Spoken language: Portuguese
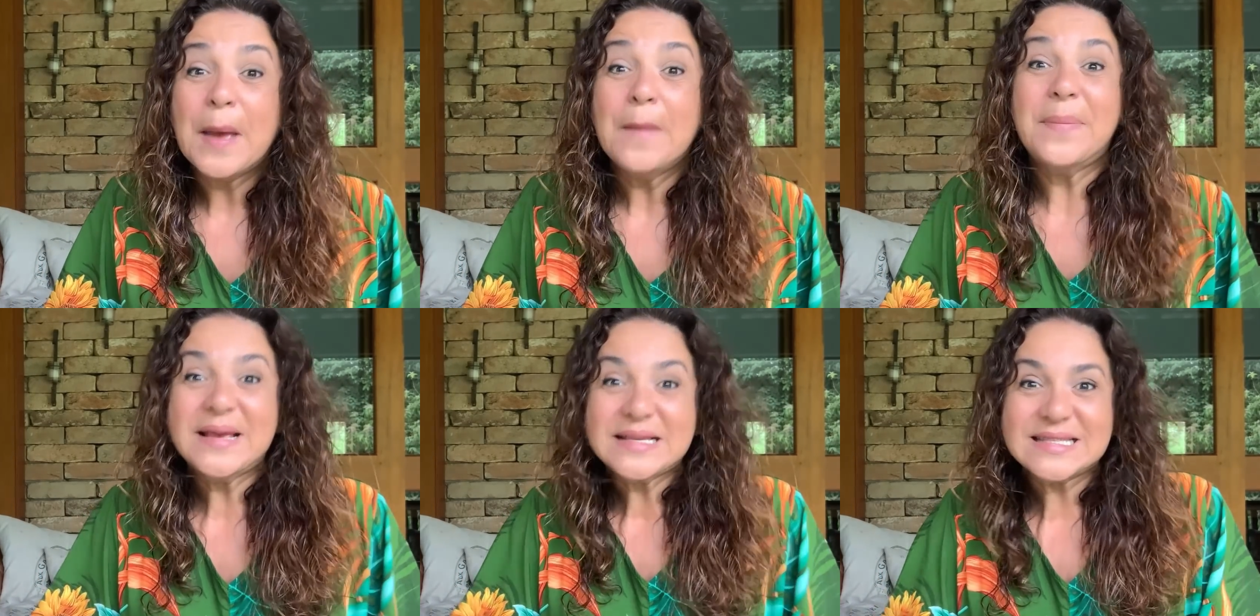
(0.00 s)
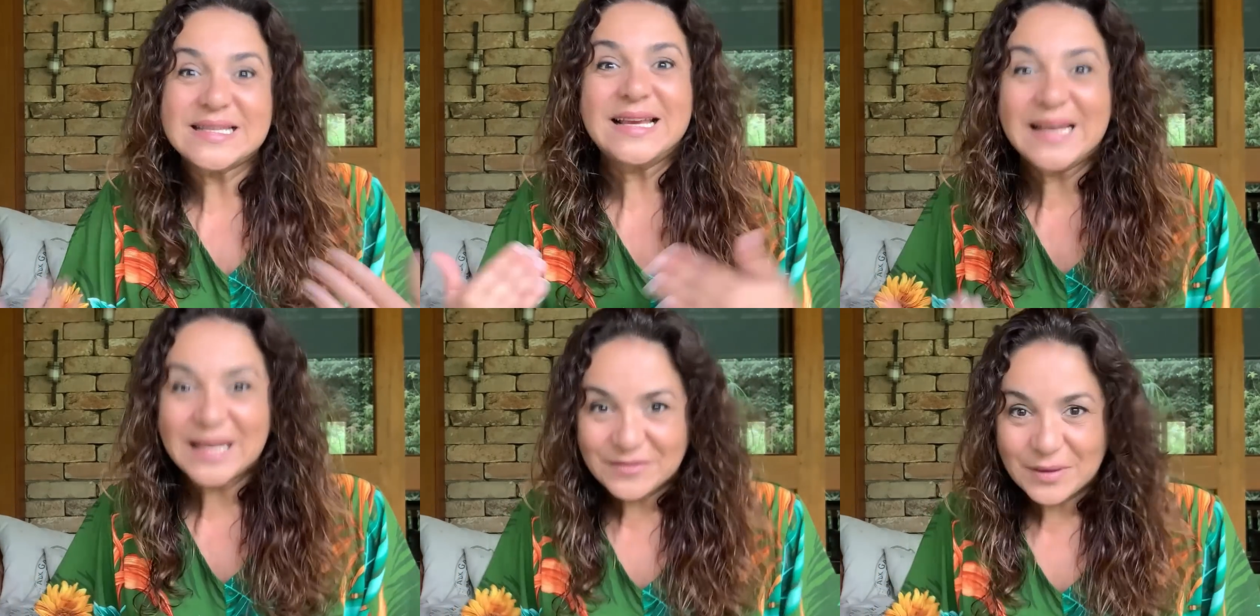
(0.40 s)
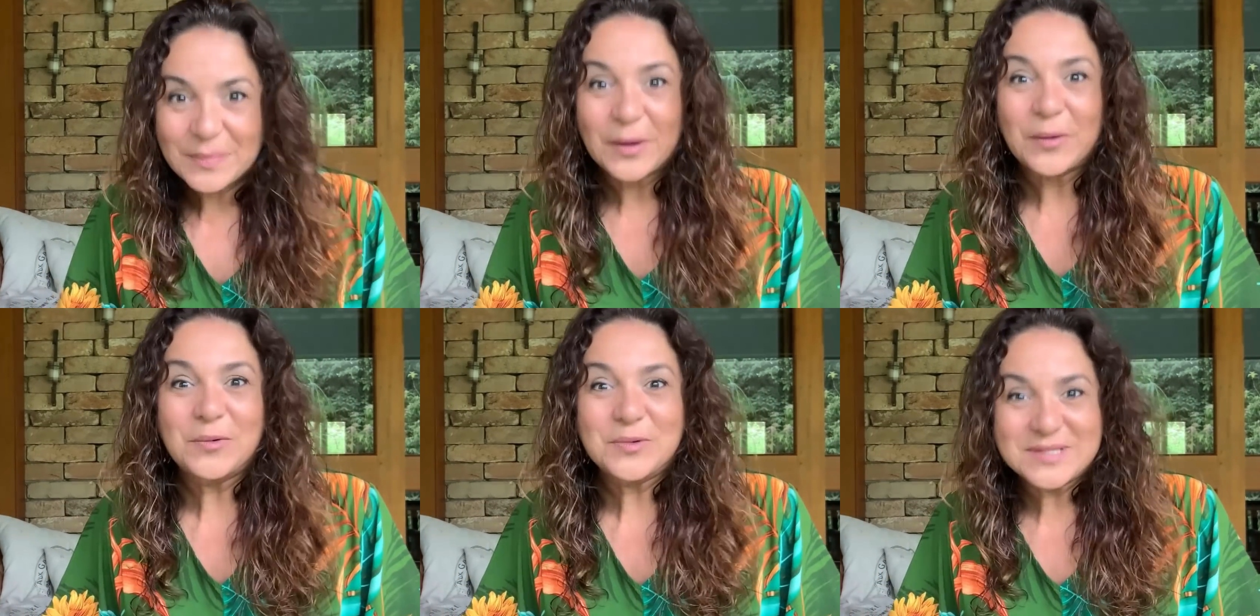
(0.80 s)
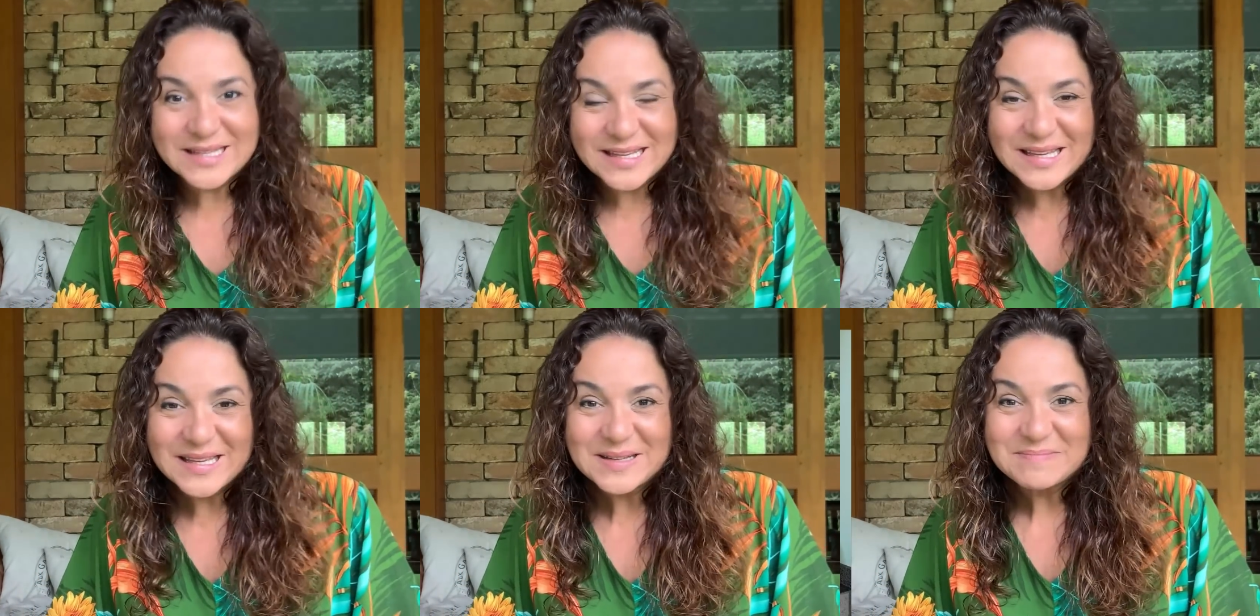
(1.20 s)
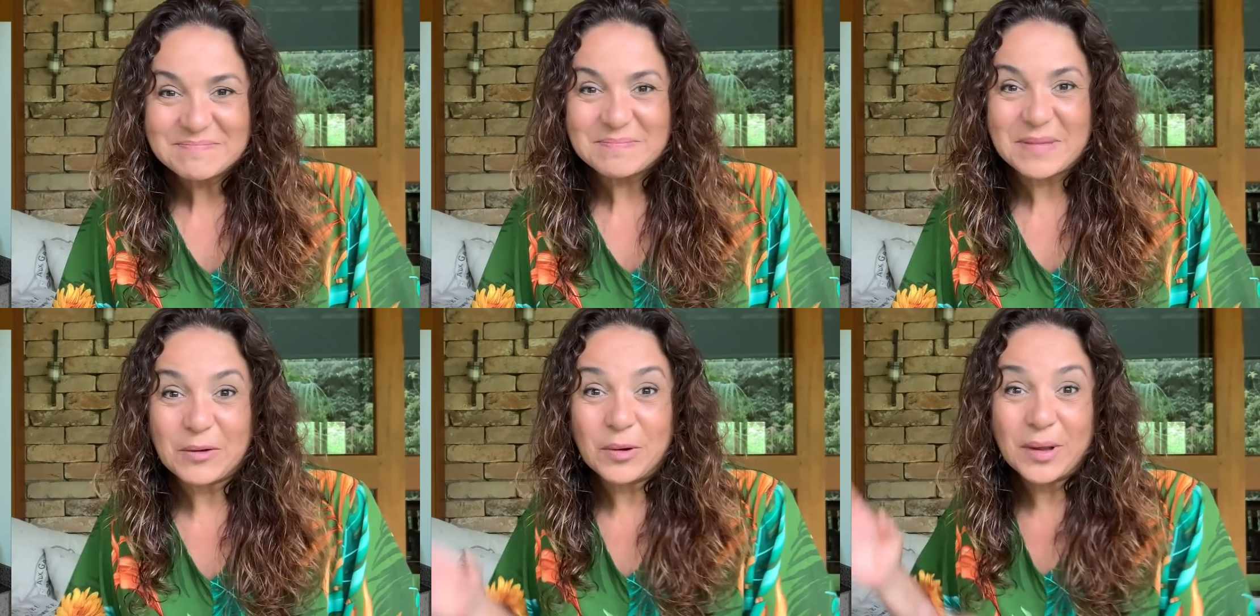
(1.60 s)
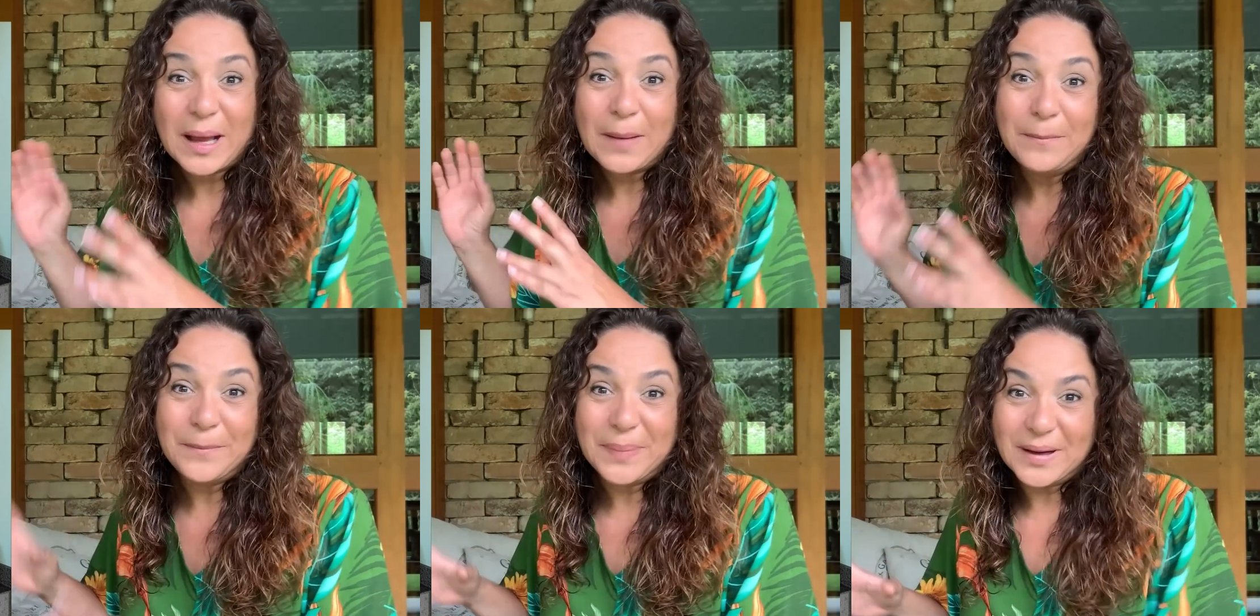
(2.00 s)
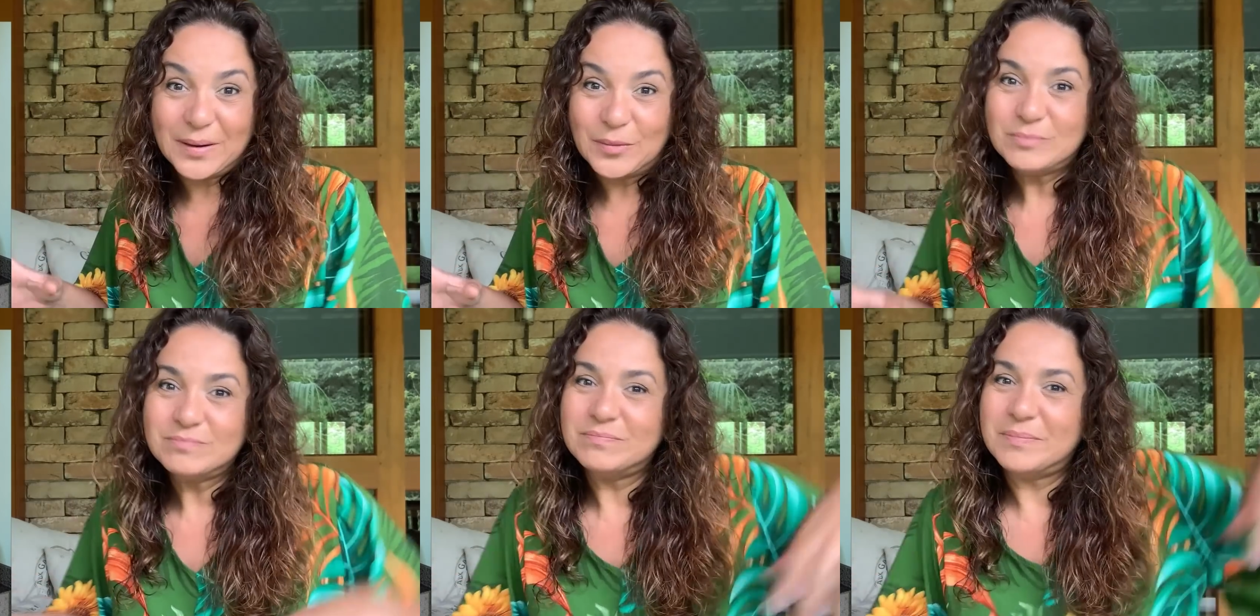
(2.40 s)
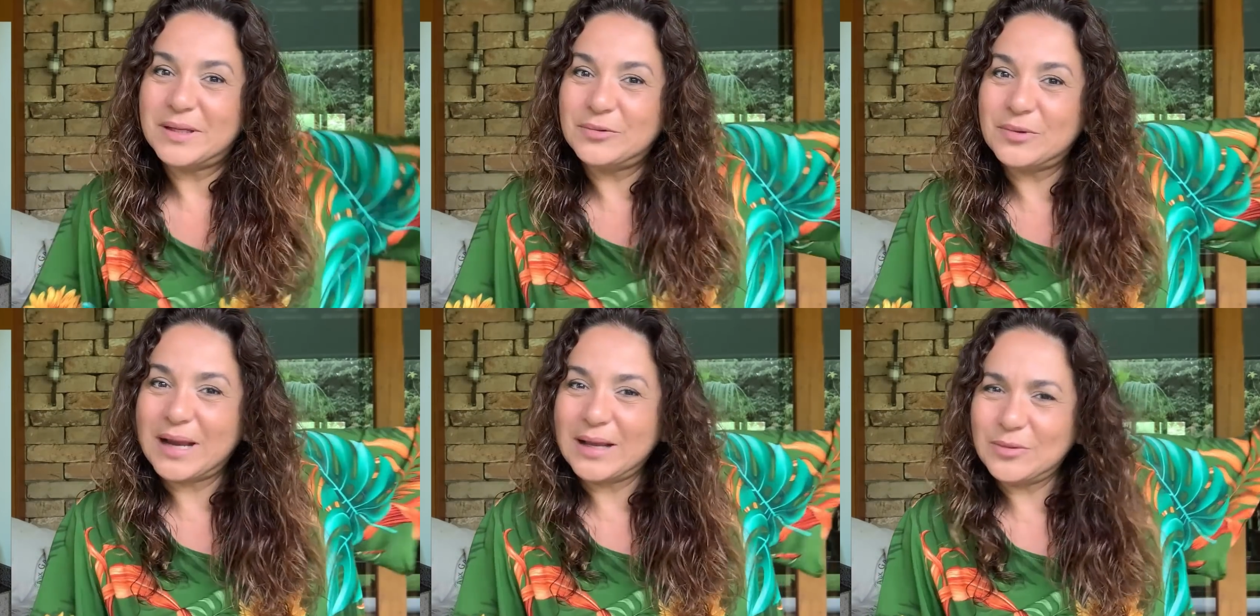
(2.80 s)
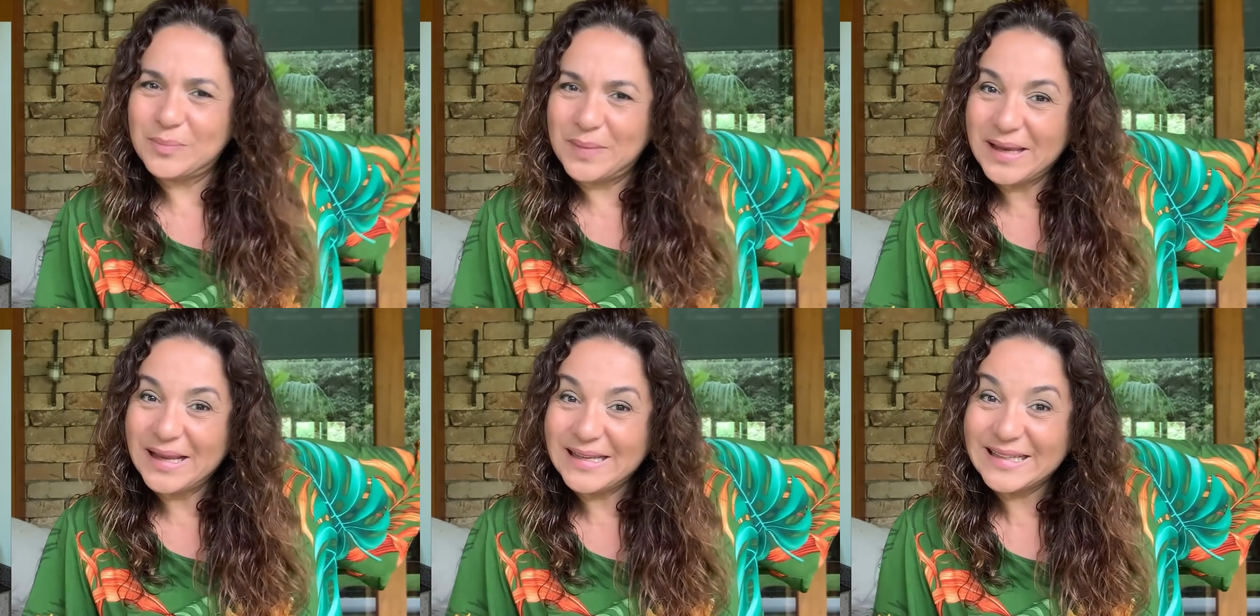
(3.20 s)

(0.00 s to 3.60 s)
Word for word: Pensei em levar para cozinha, para colocar pão pendurado bem ali na